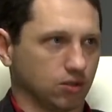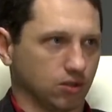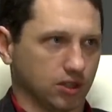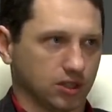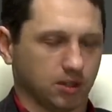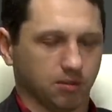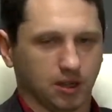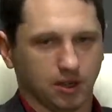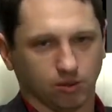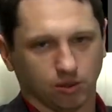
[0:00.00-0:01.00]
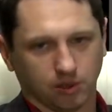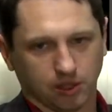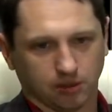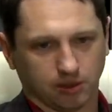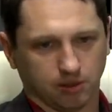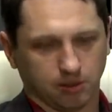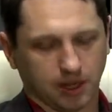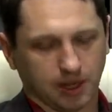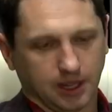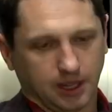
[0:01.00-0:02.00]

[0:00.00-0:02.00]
что разгребали утопленные автомобили.